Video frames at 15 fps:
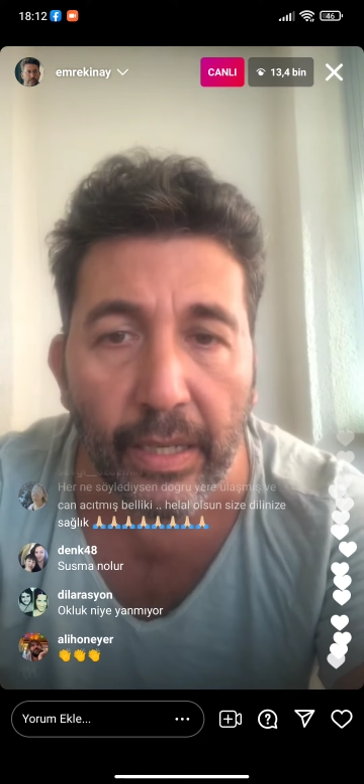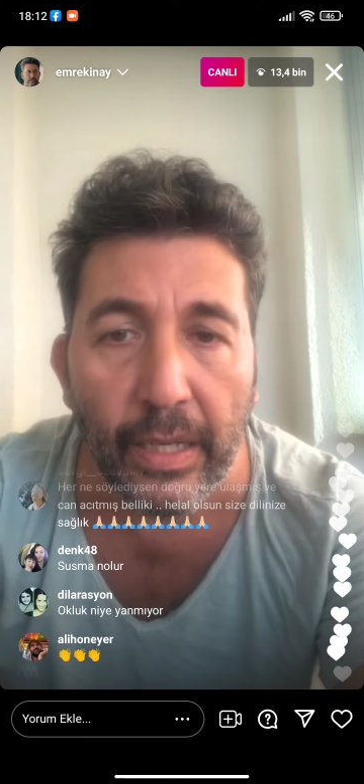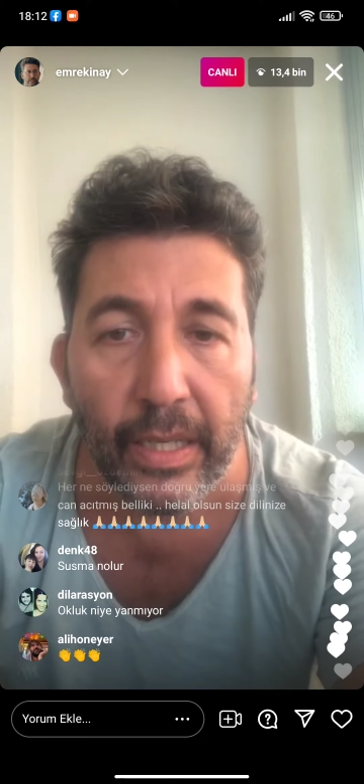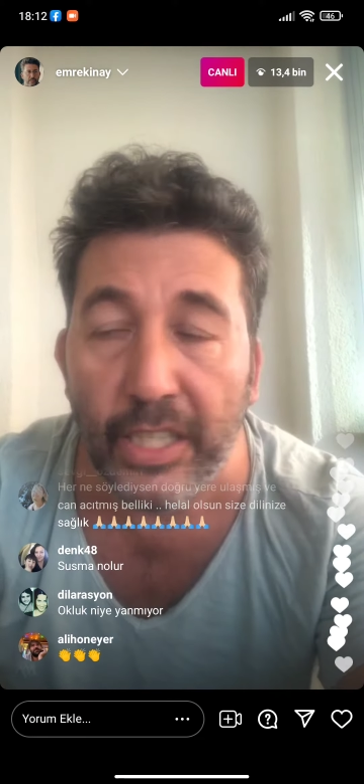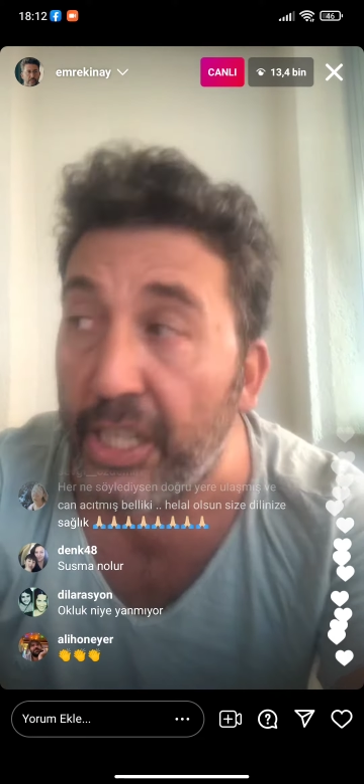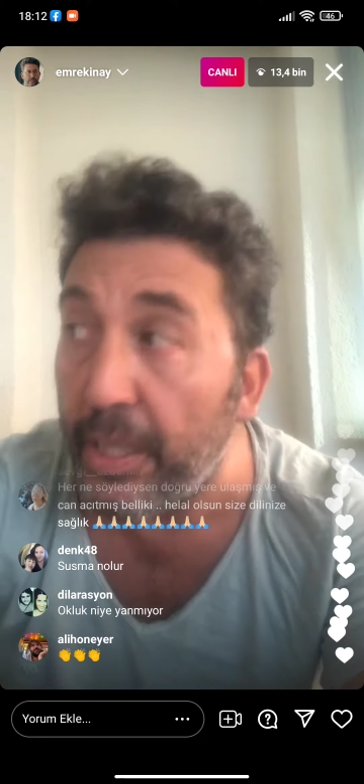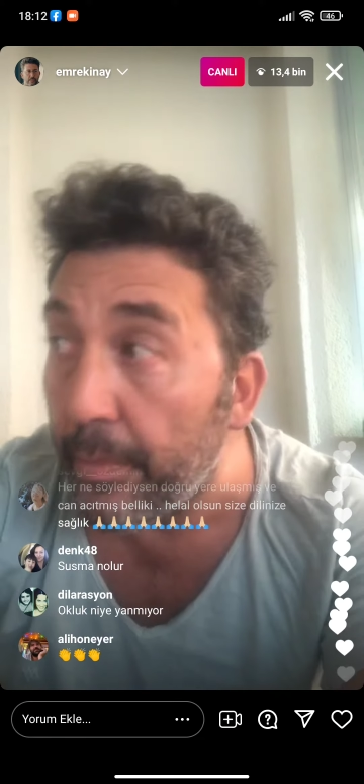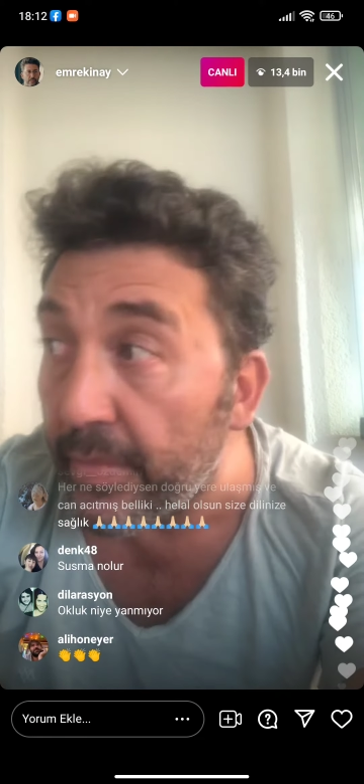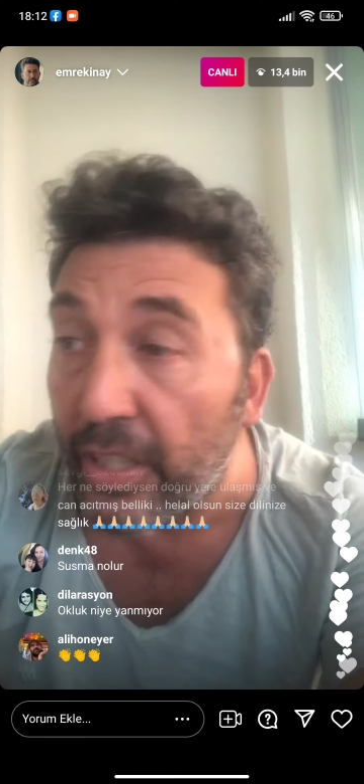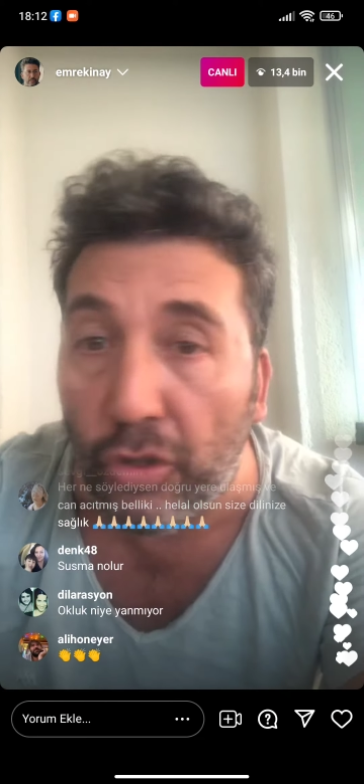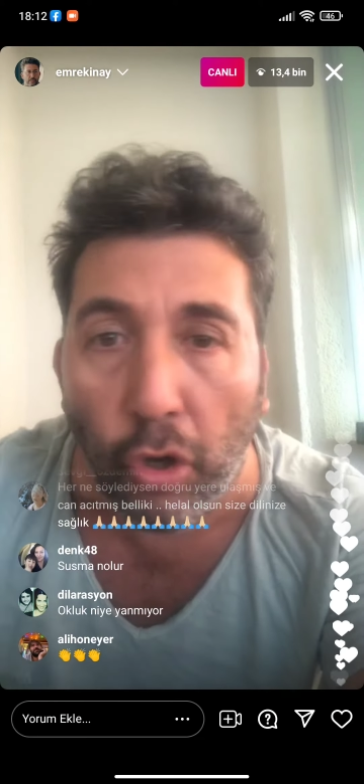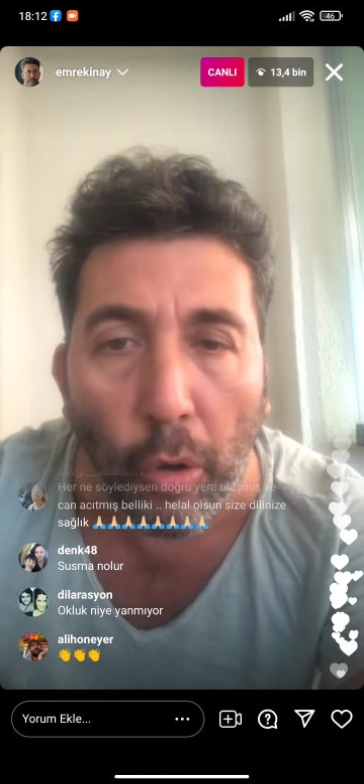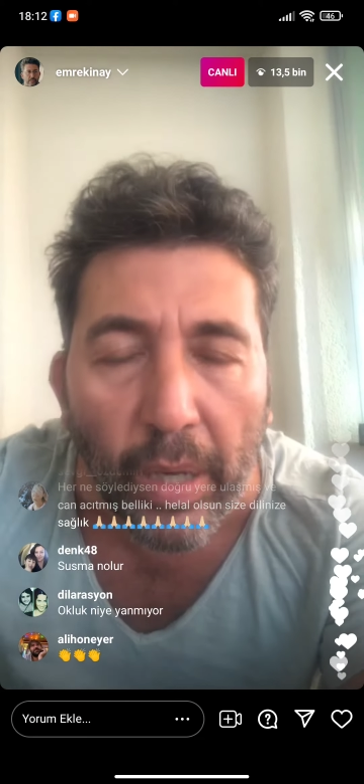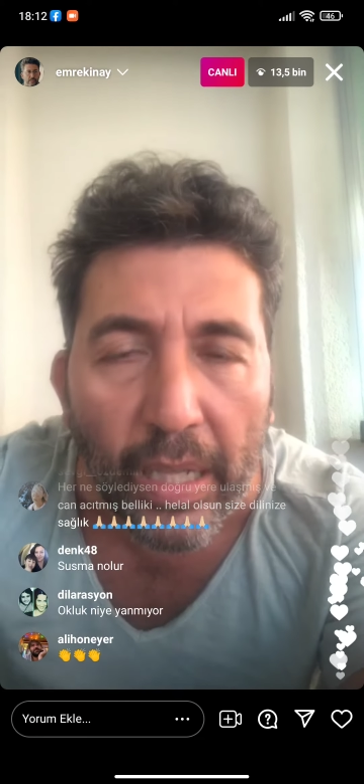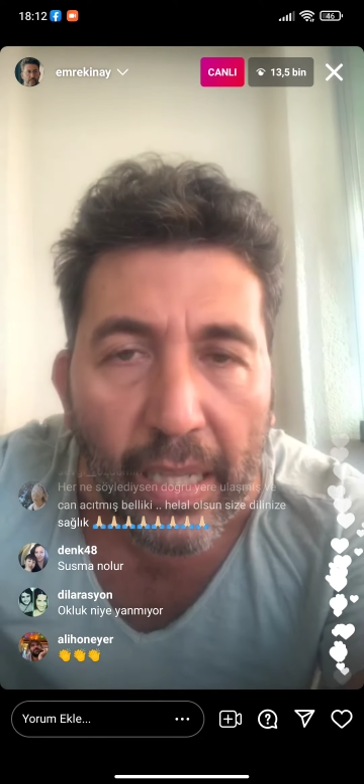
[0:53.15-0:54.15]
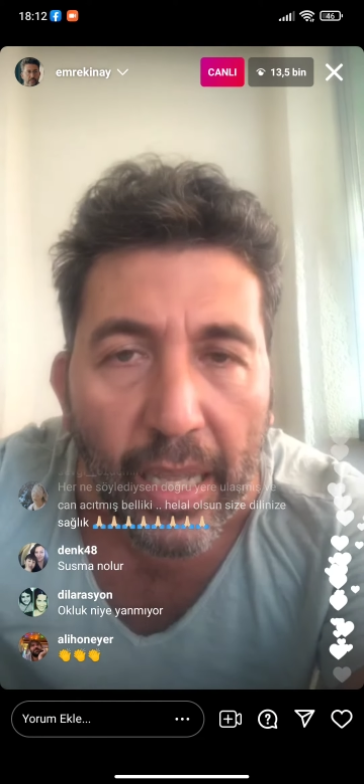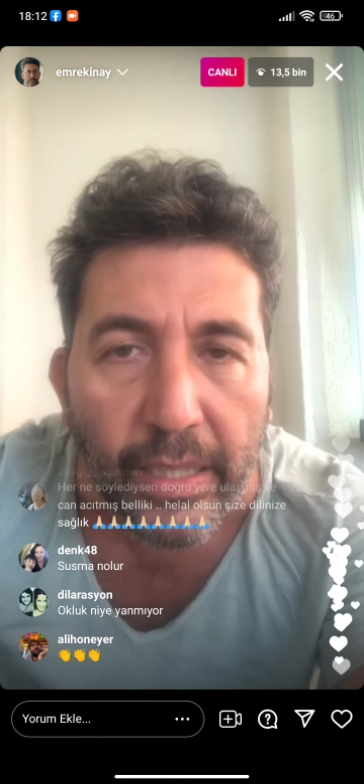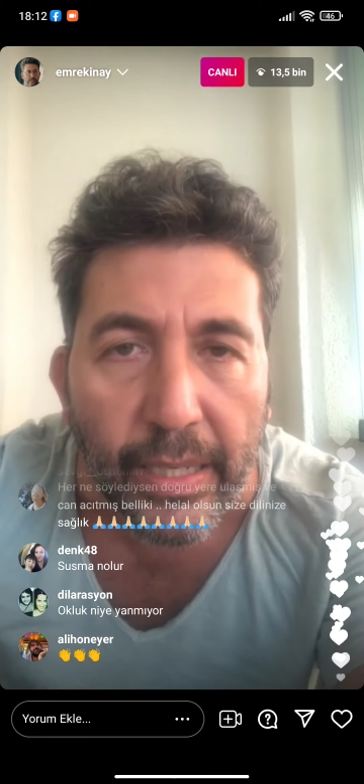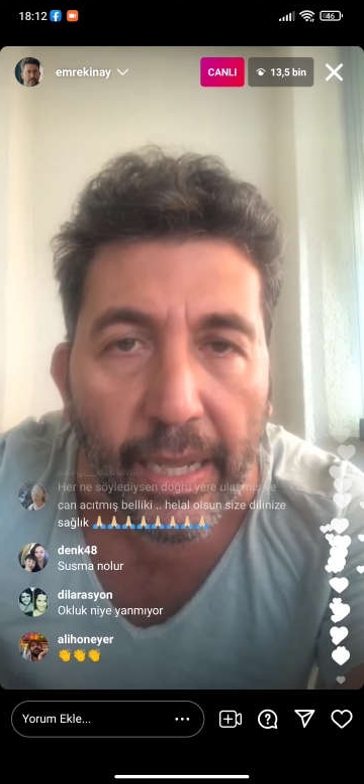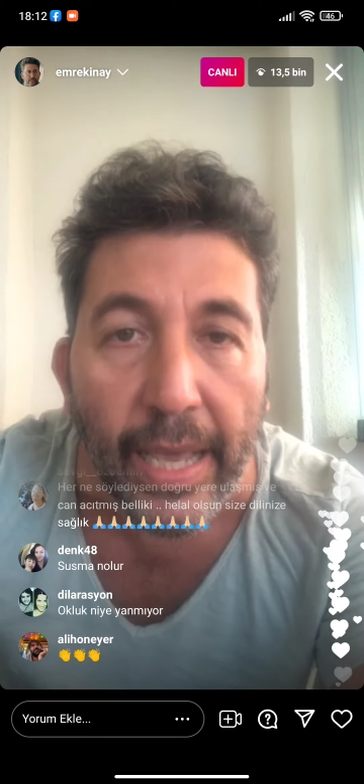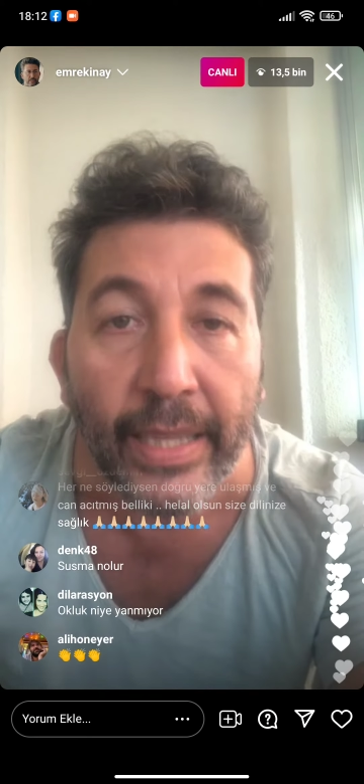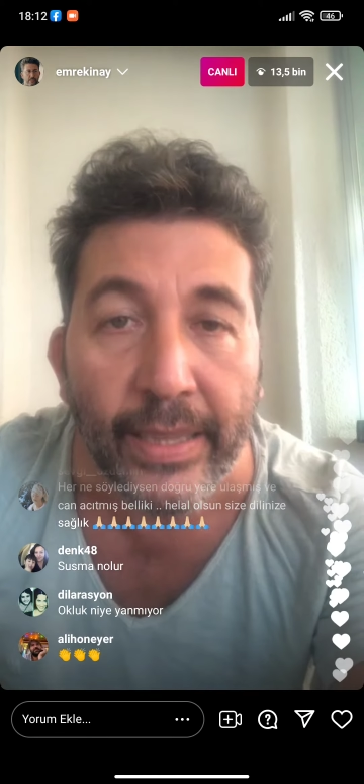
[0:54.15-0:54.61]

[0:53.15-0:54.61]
Şimdi tomalar. E